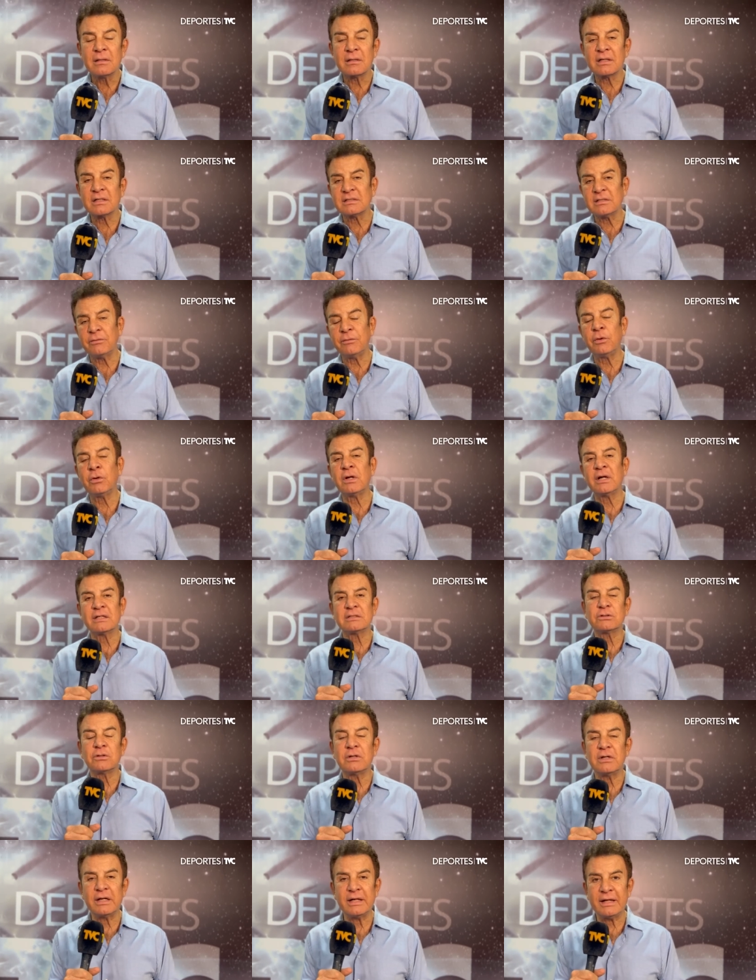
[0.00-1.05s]
recibió la
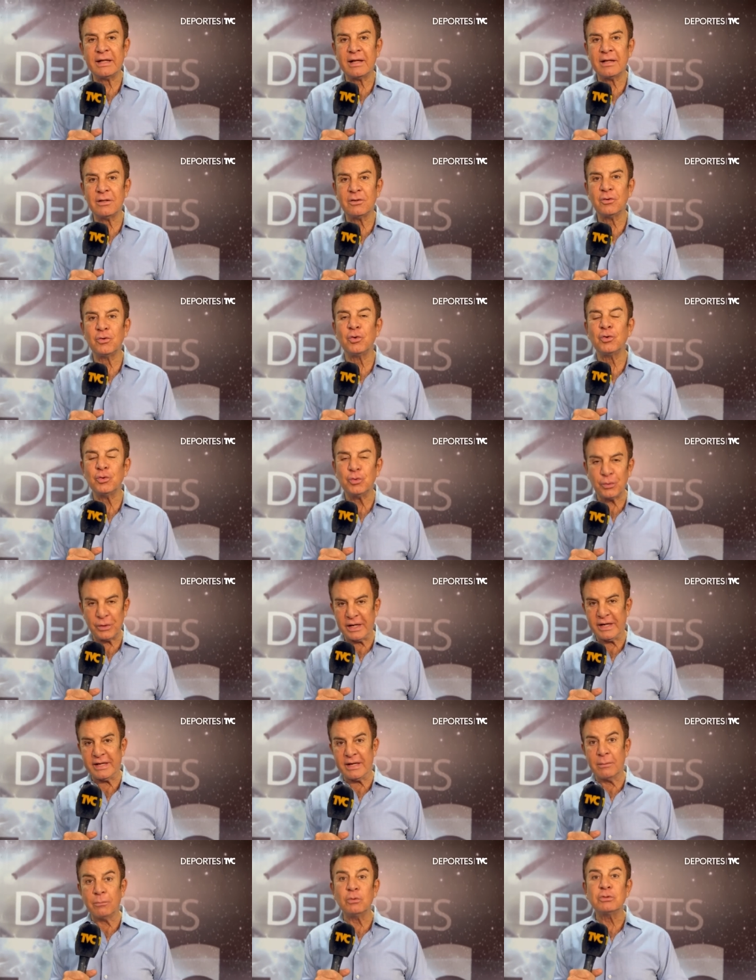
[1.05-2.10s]
nacionalidad
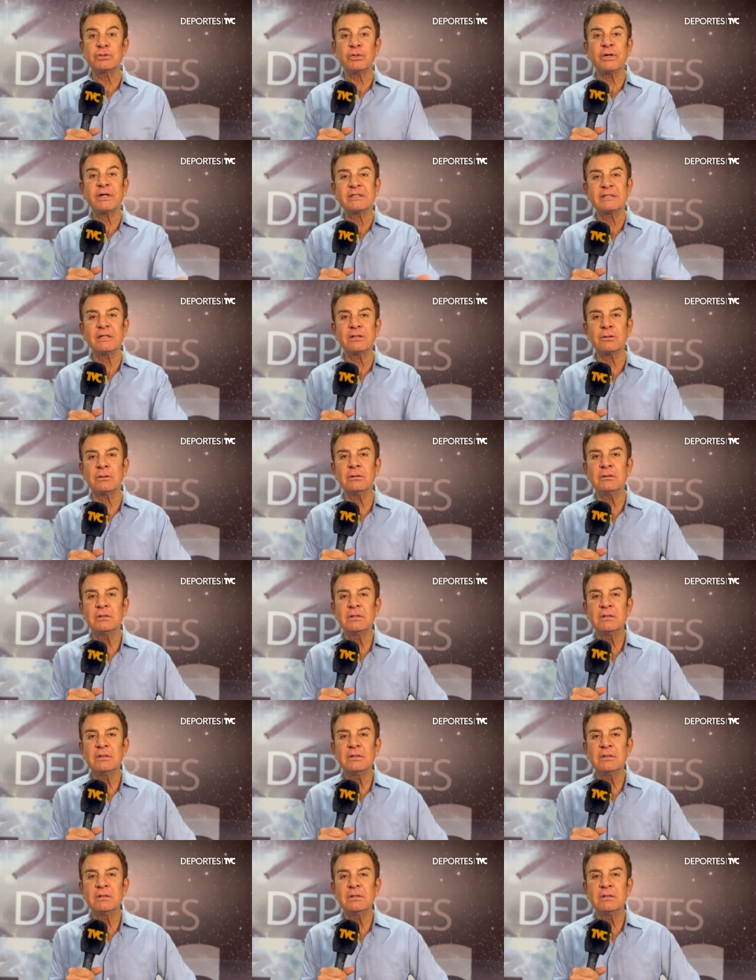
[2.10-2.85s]
hondureña. Mucho éxito,